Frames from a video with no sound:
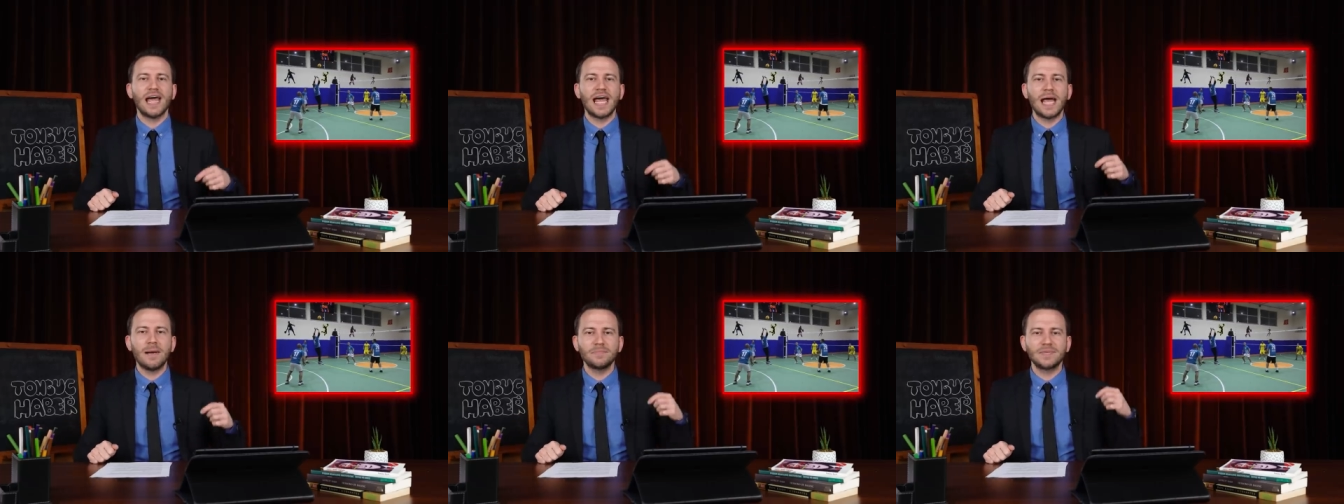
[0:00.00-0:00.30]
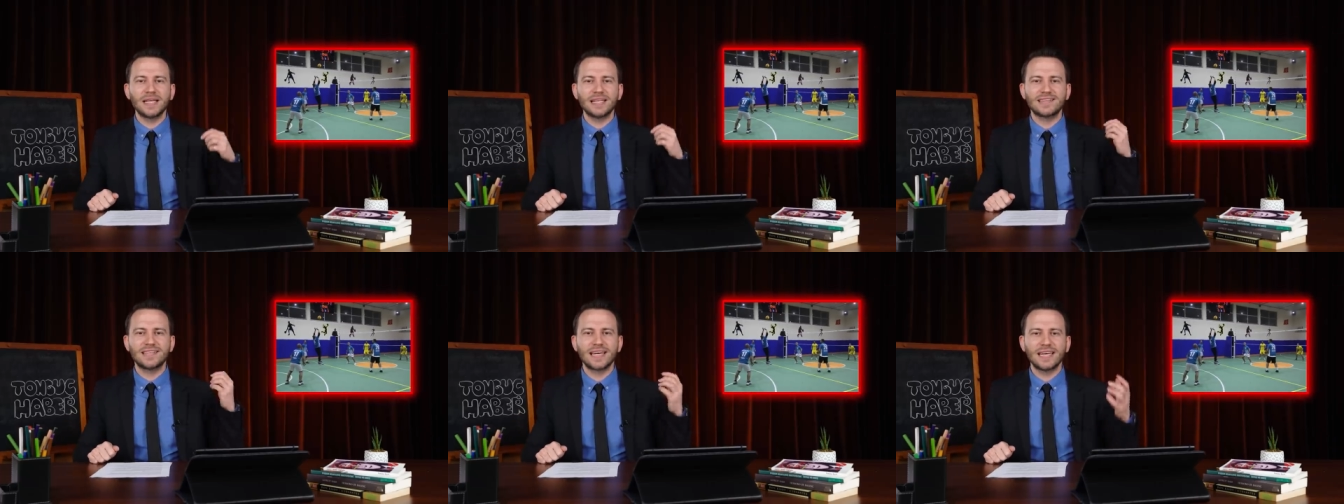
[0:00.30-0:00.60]

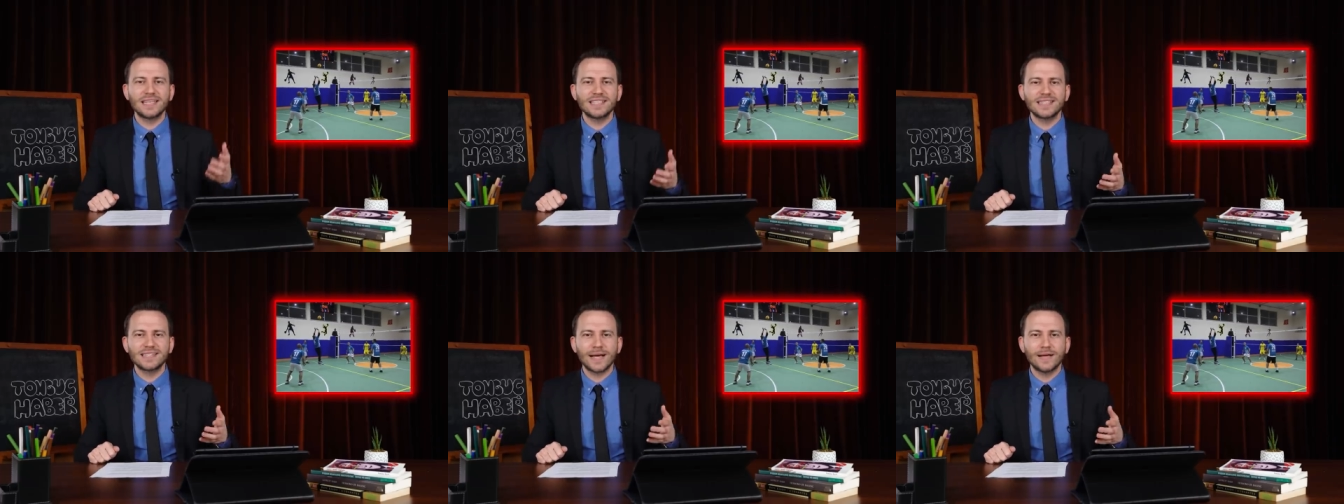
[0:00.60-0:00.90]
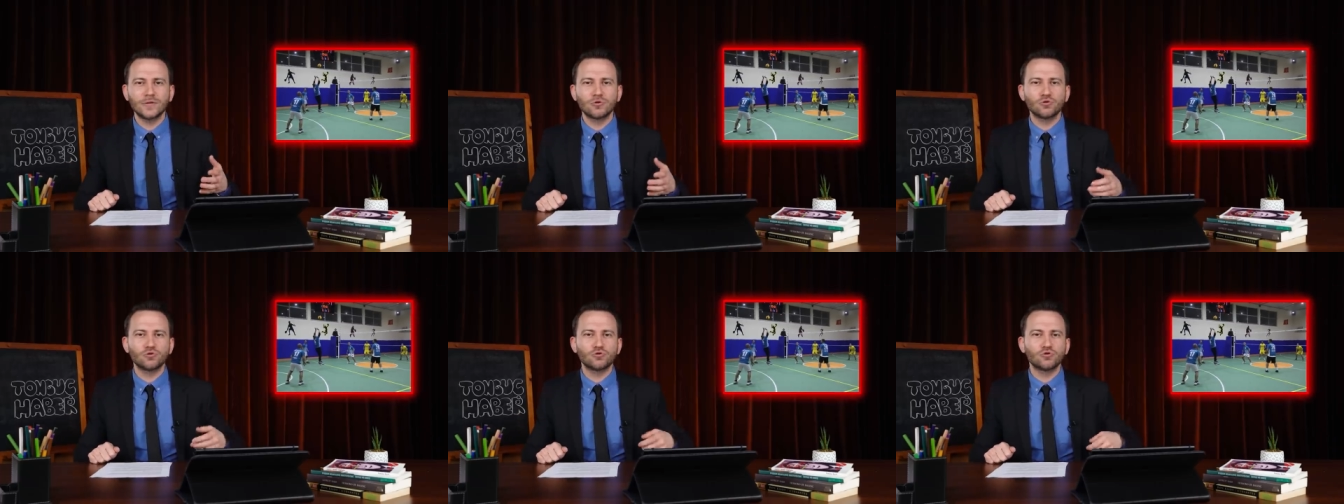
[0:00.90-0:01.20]
Hem de
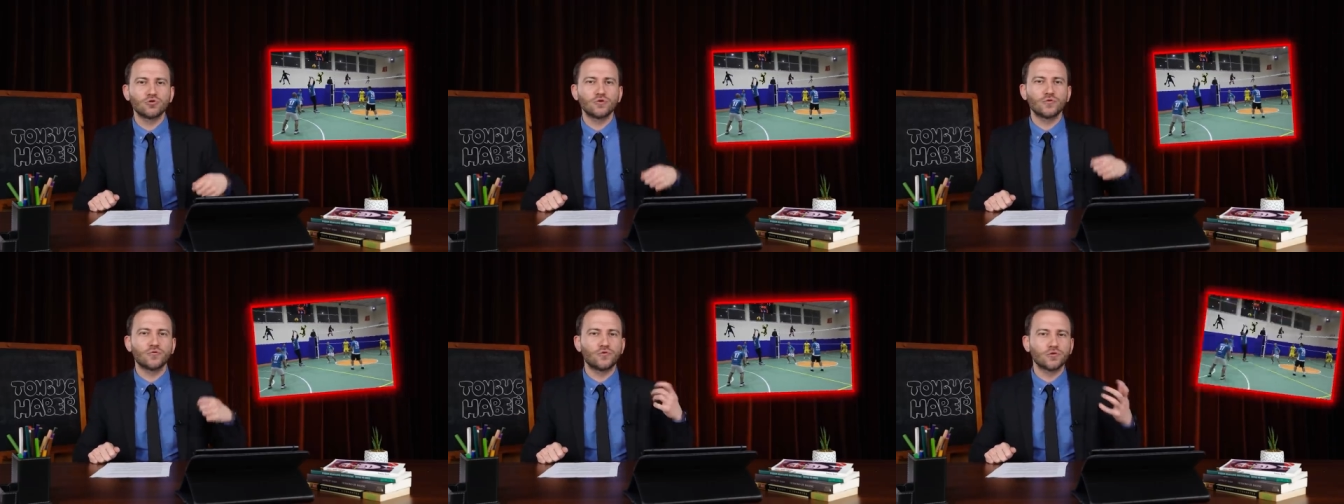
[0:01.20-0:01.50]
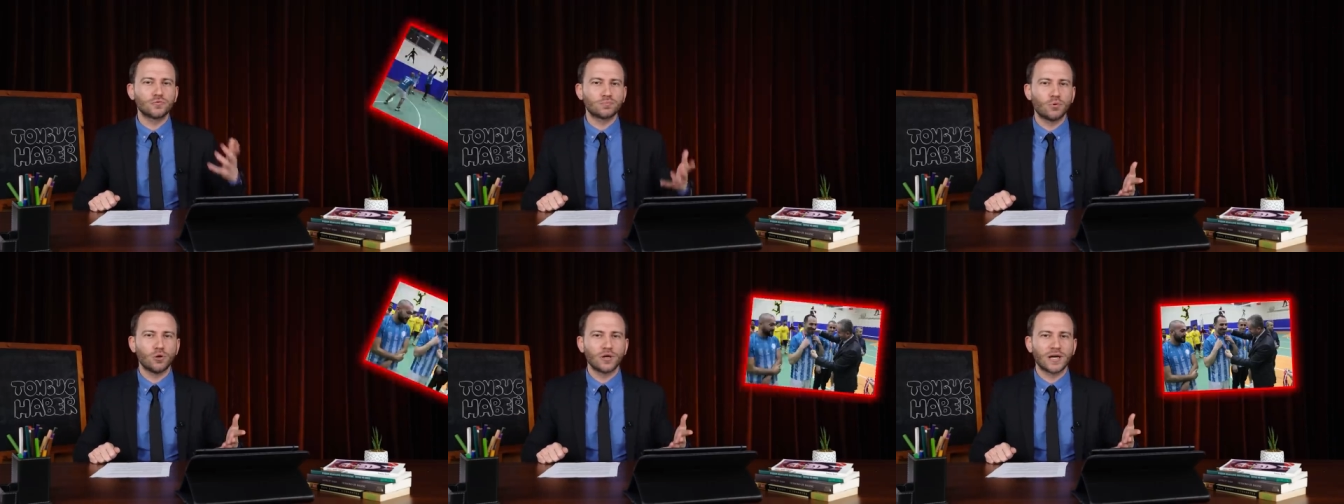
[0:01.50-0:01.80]
tenisten tutun
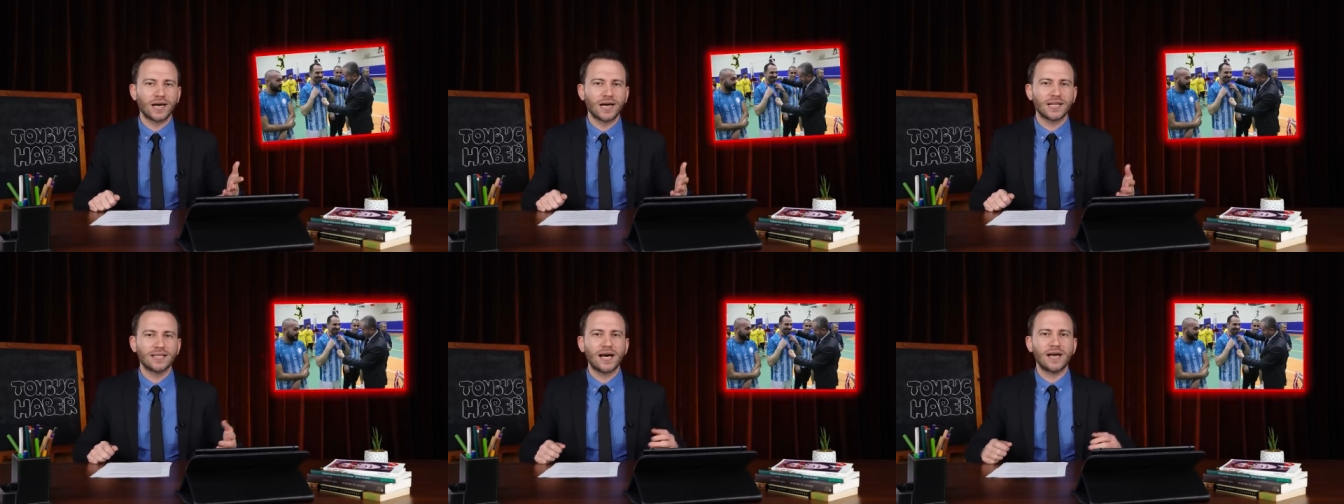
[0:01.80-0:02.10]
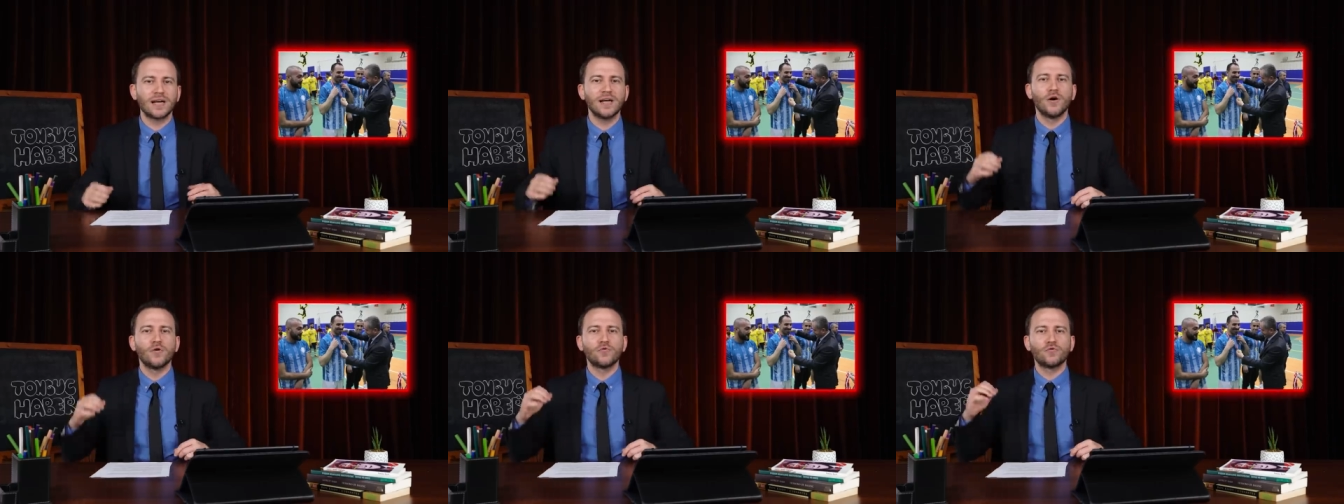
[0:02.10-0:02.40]
futbola
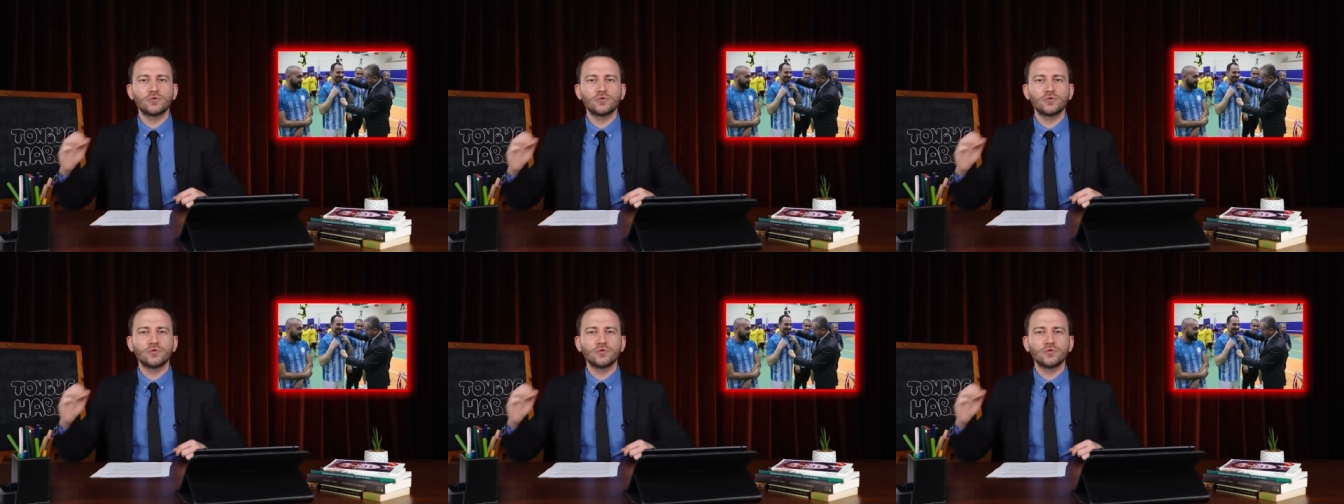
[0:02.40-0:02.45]
kadar,